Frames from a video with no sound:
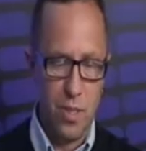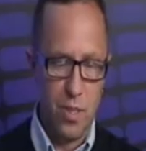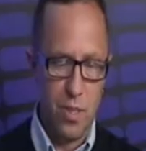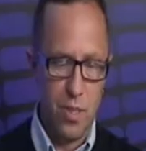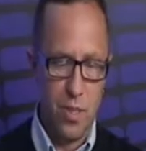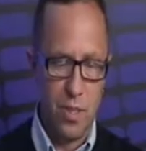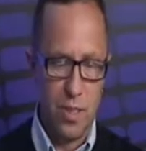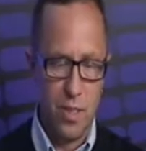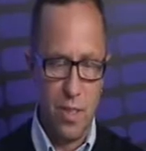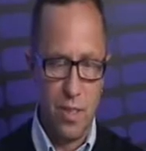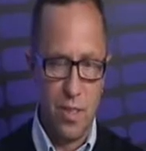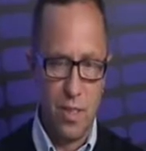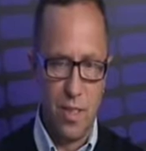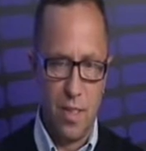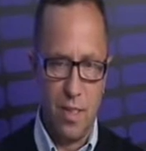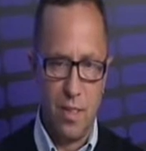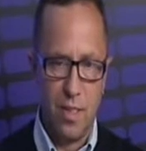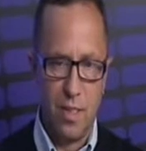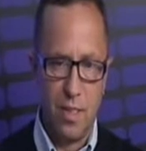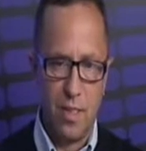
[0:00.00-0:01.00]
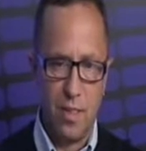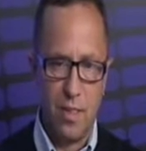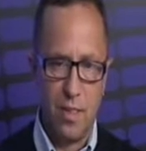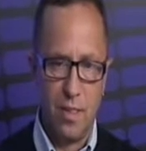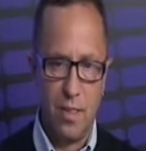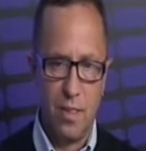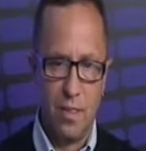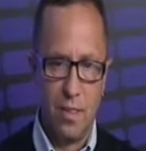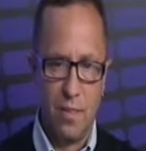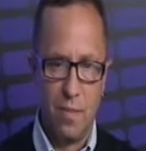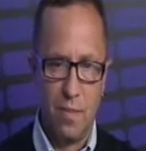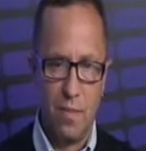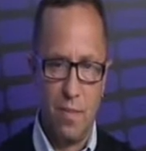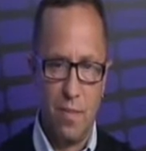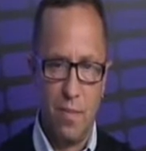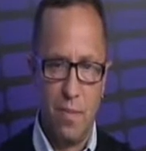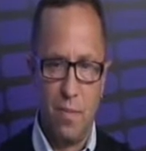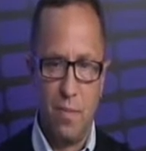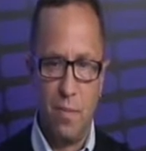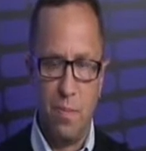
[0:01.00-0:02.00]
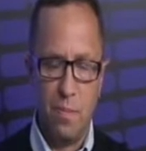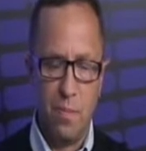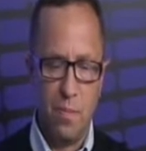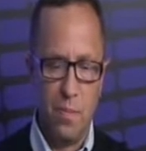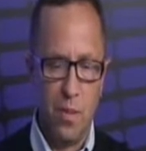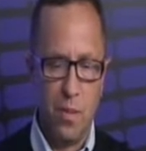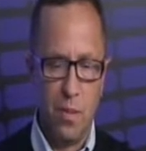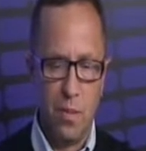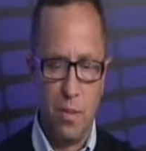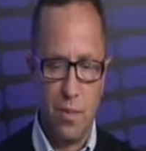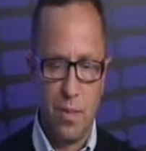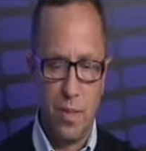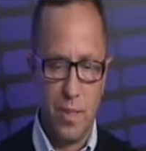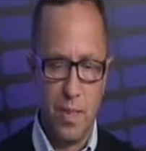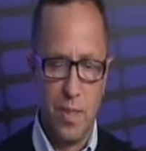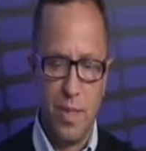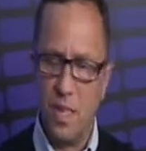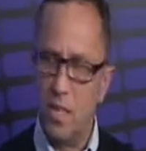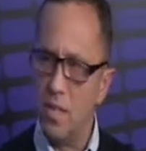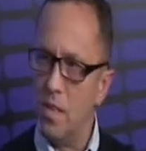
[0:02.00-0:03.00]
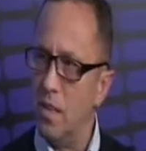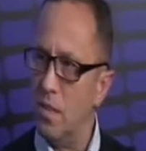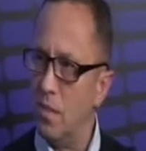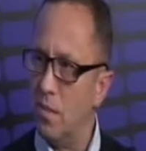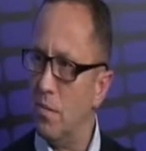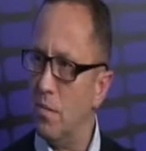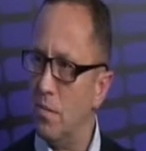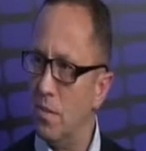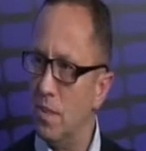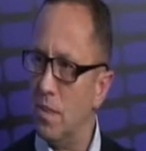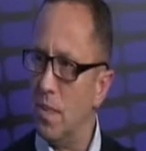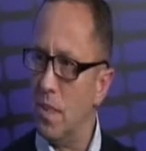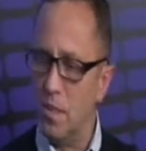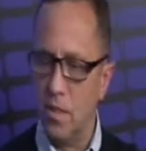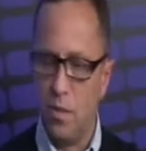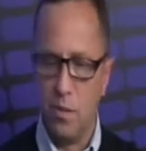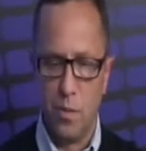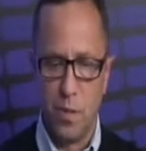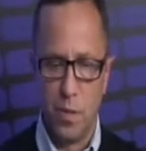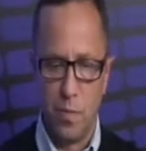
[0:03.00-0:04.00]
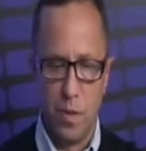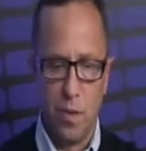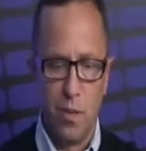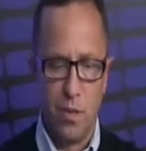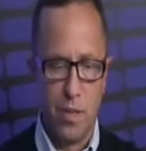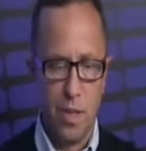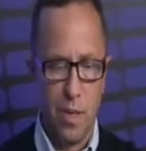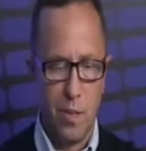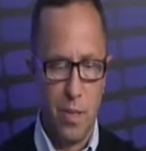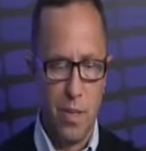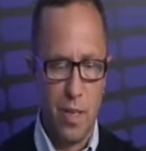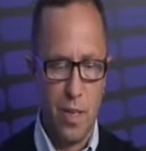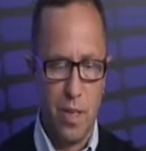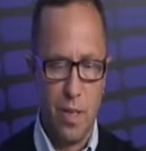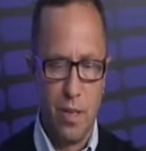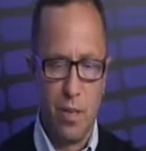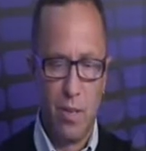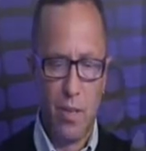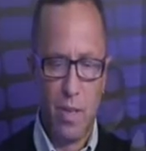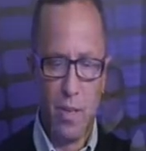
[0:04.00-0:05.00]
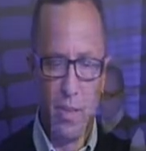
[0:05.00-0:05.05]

że ten trener e, no, z nadzieją, z nadzieją spoglądamy na niego jako